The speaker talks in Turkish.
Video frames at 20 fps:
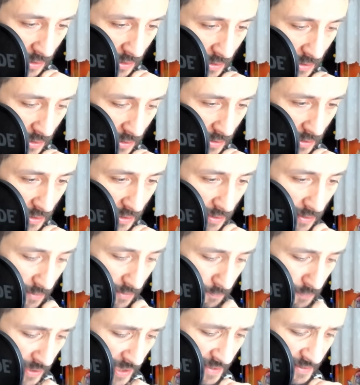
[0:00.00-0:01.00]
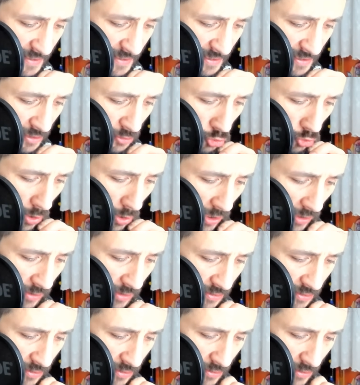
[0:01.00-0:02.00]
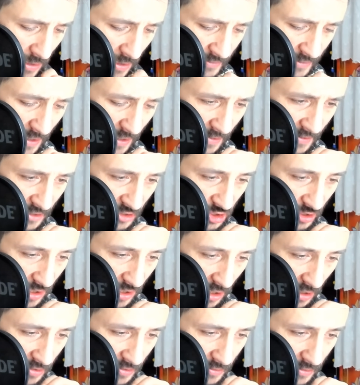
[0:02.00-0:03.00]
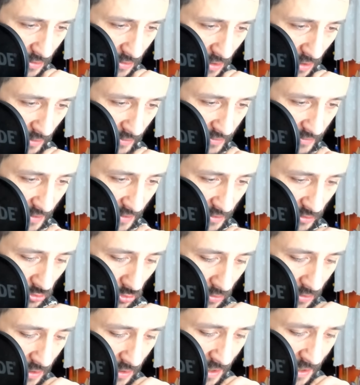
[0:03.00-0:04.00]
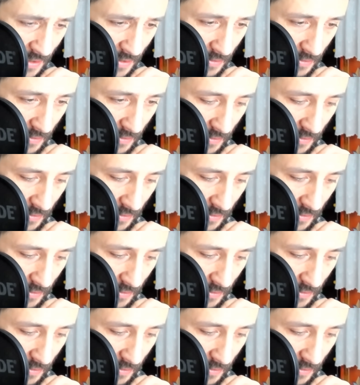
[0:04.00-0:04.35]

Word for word: Ee, prensesi şu alır. Atağı da çıkar aldıktan sonra.